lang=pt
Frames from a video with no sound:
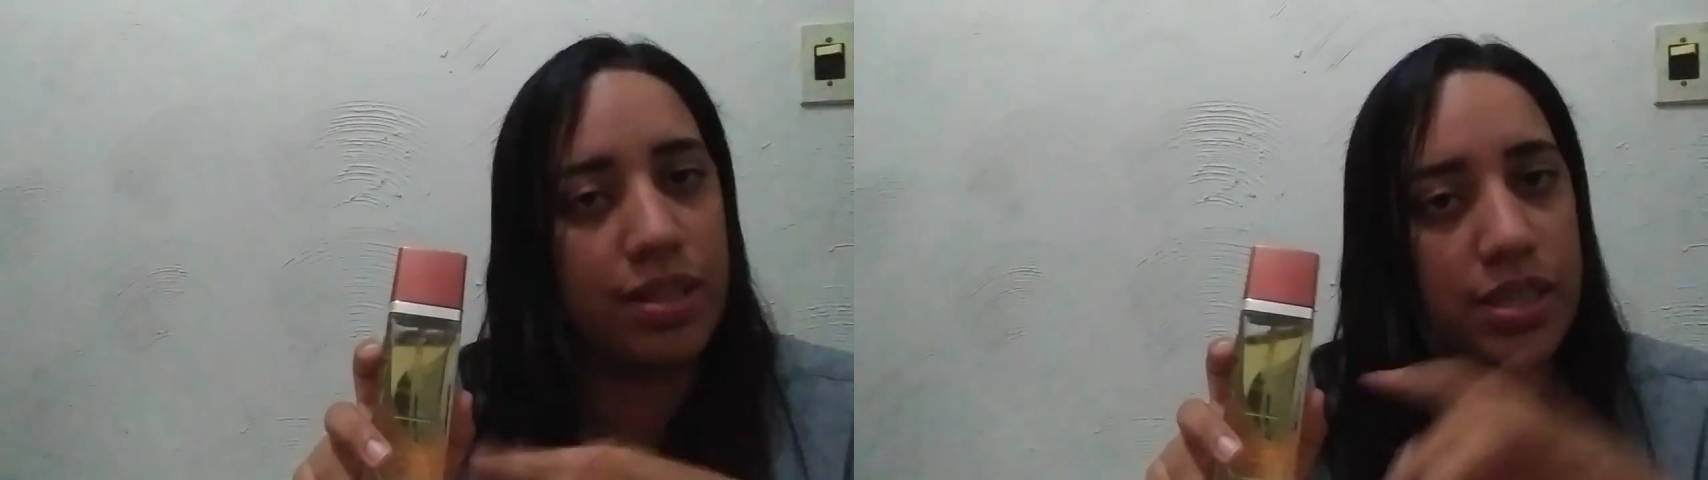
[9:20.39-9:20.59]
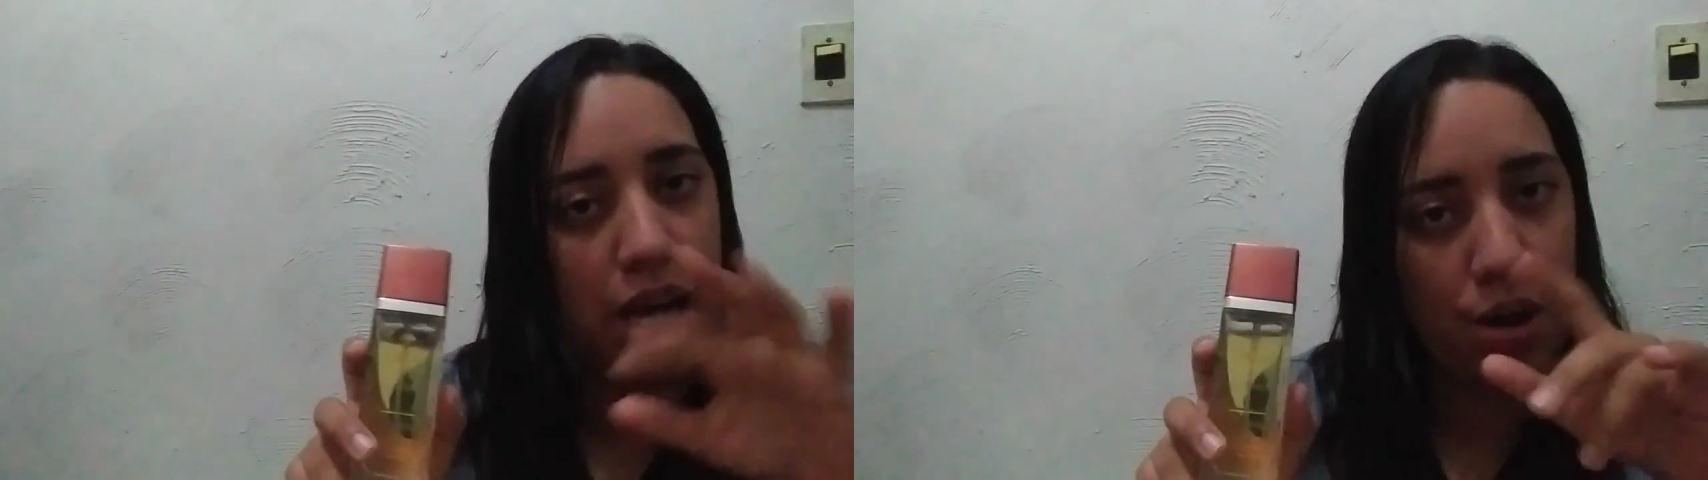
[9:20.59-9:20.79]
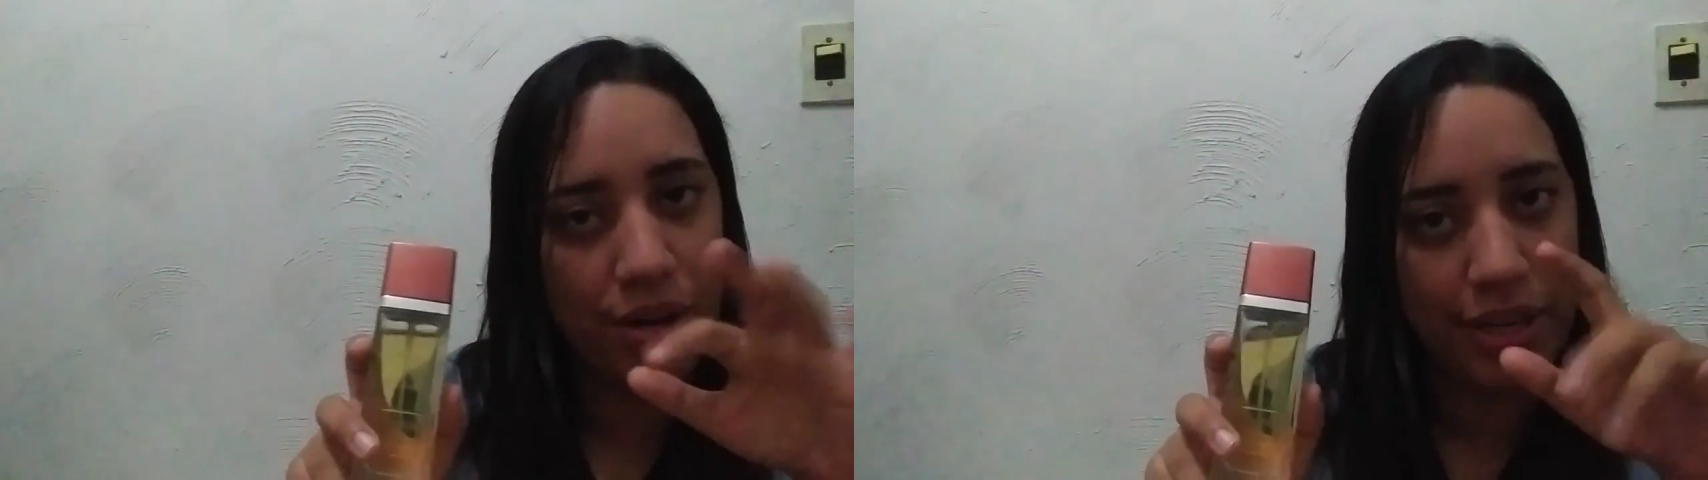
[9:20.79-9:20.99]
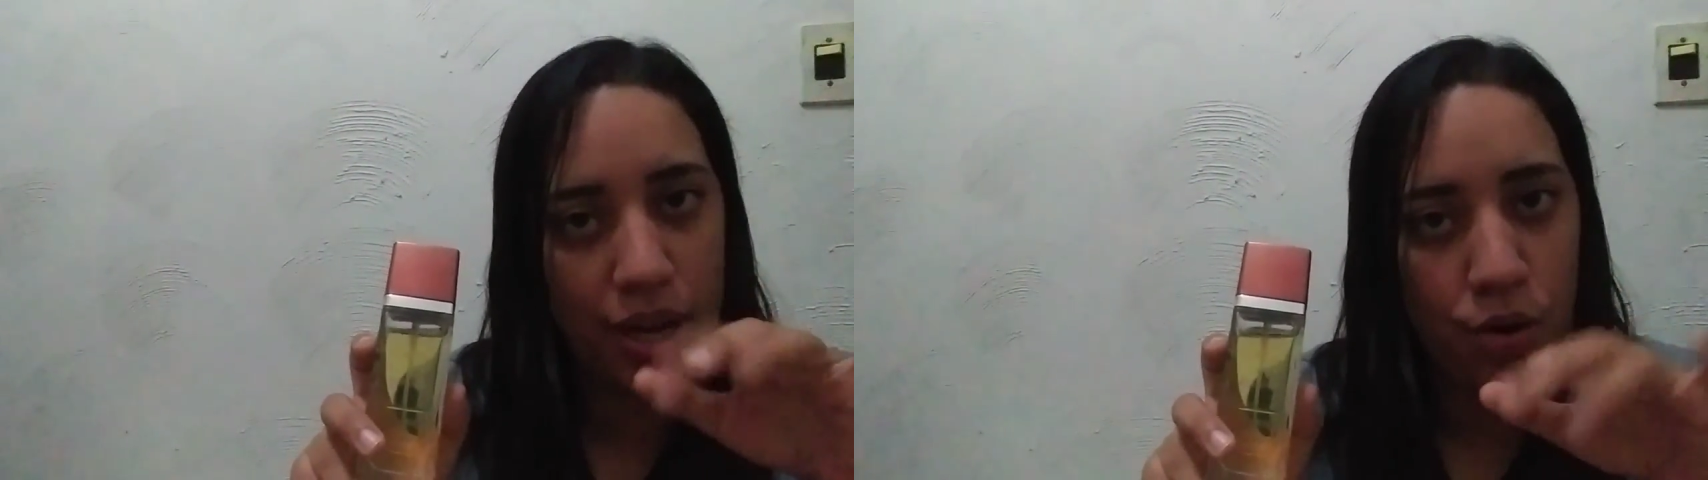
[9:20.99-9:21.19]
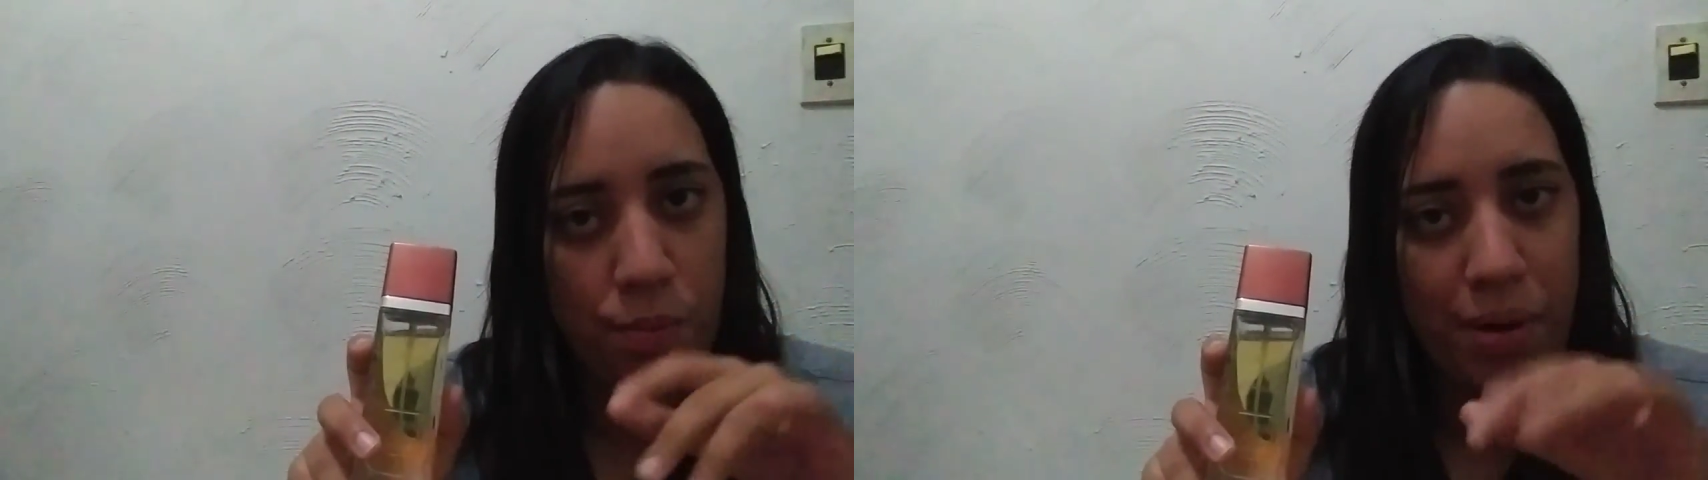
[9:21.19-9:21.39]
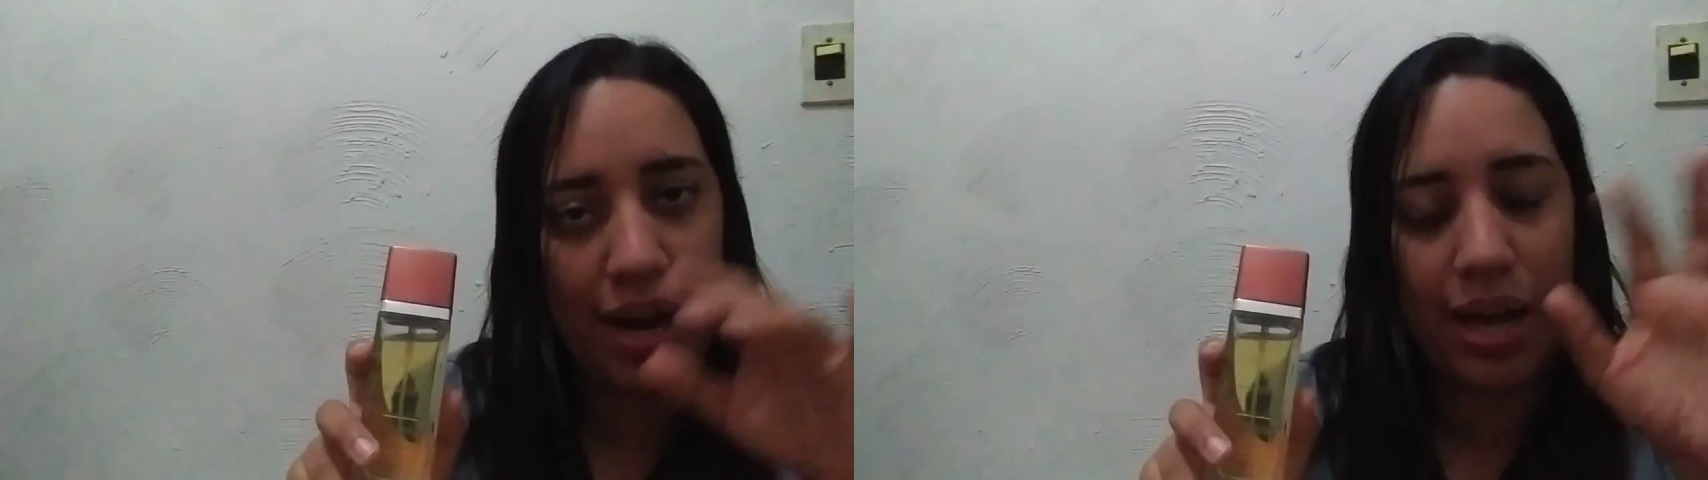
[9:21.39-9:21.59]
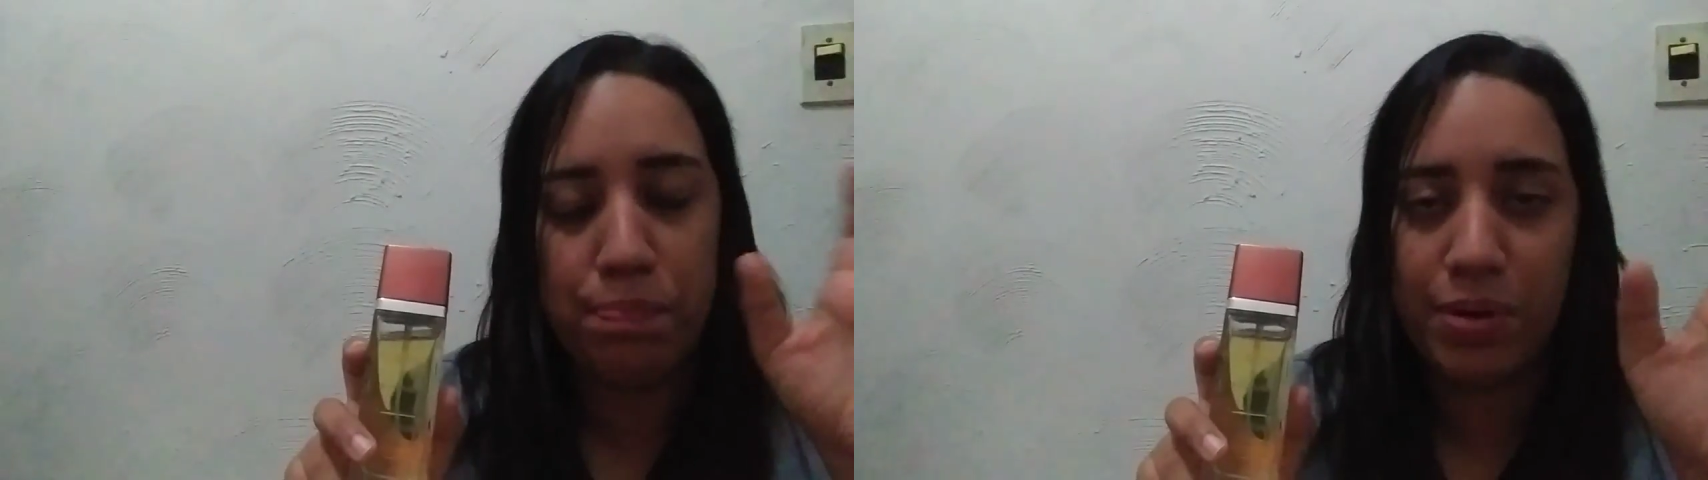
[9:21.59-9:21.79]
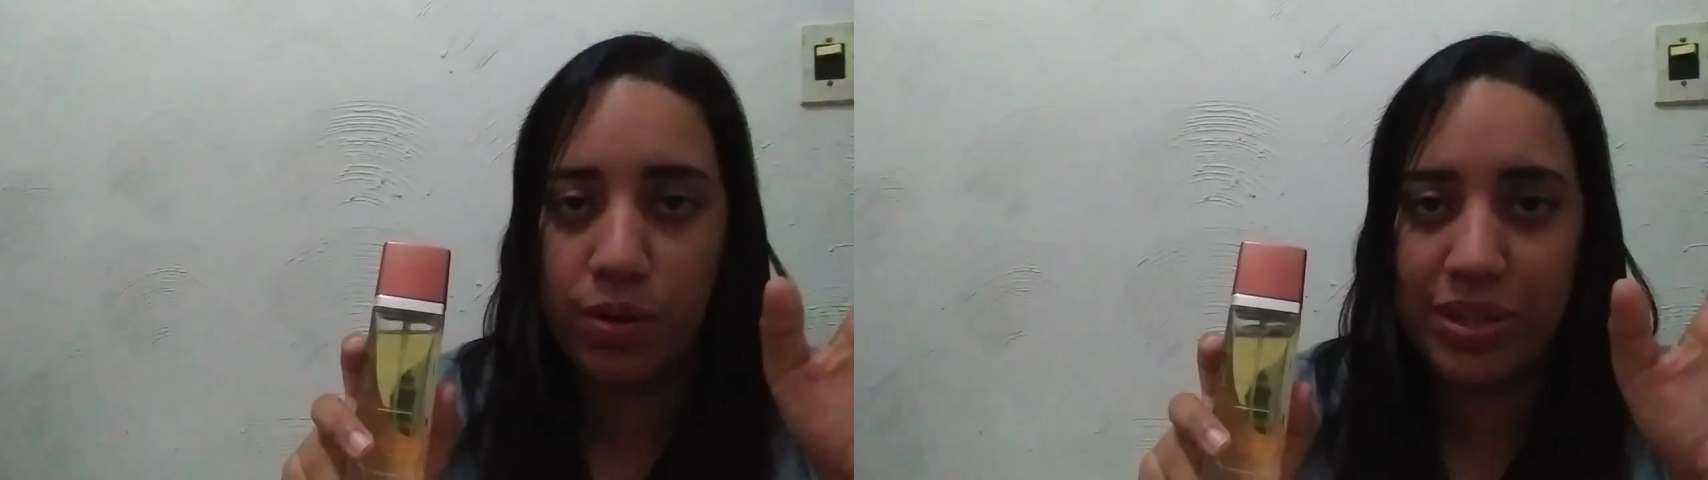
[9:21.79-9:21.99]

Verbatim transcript: na hora da compra lá pelo